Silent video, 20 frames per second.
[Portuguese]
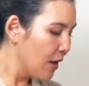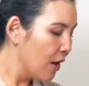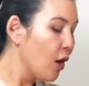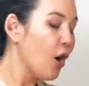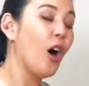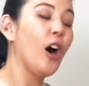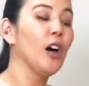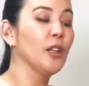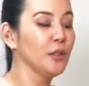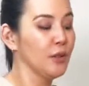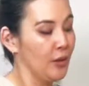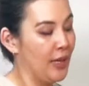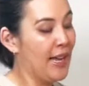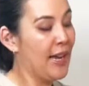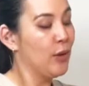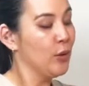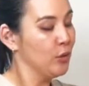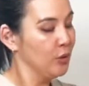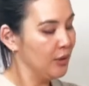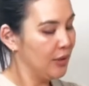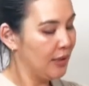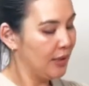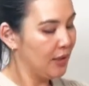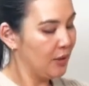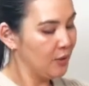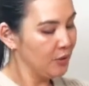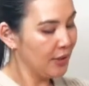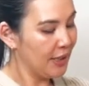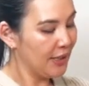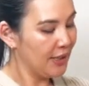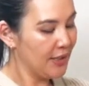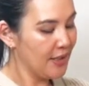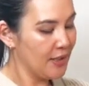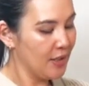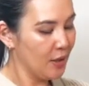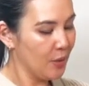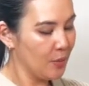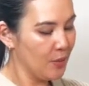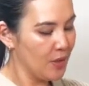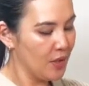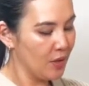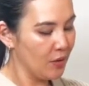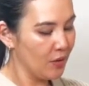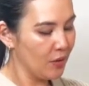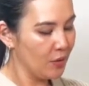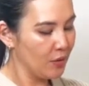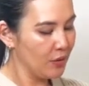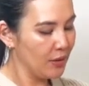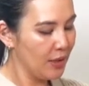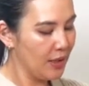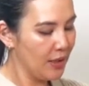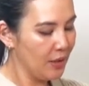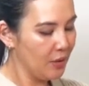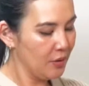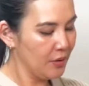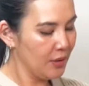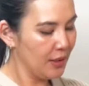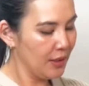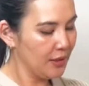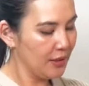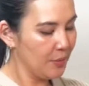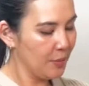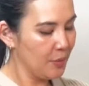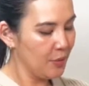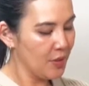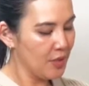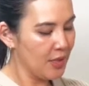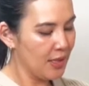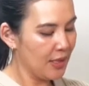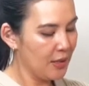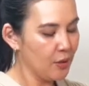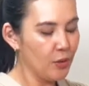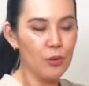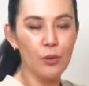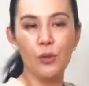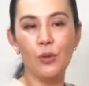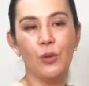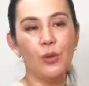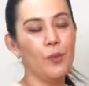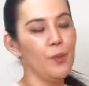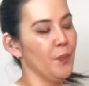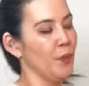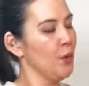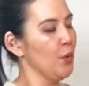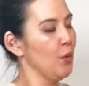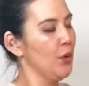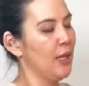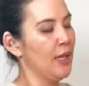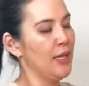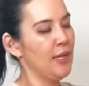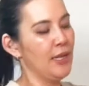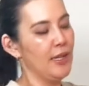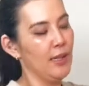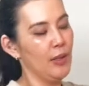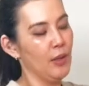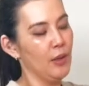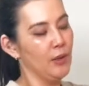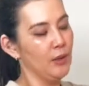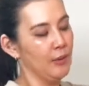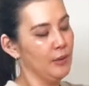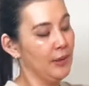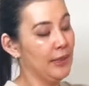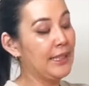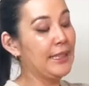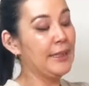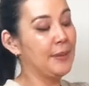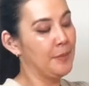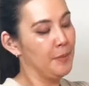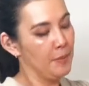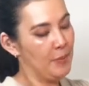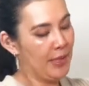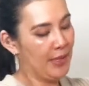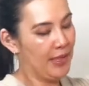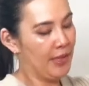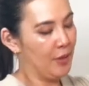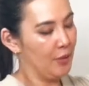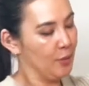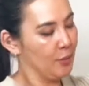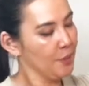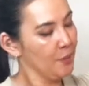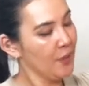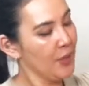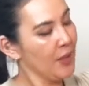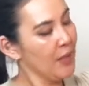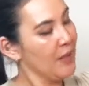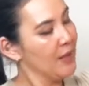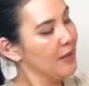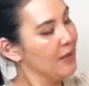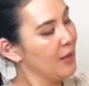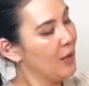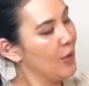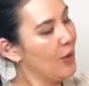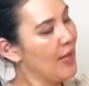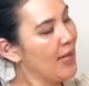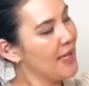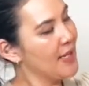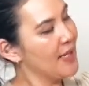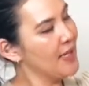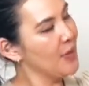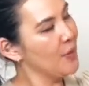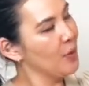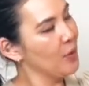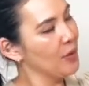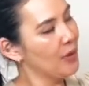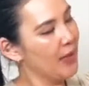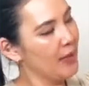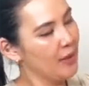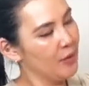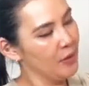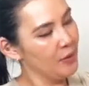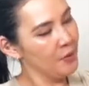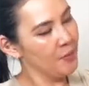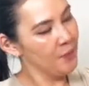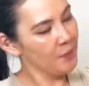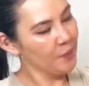Cotton, é algodão, 35% algodão, 30% uh, ah, lã, merino. Então esse modelo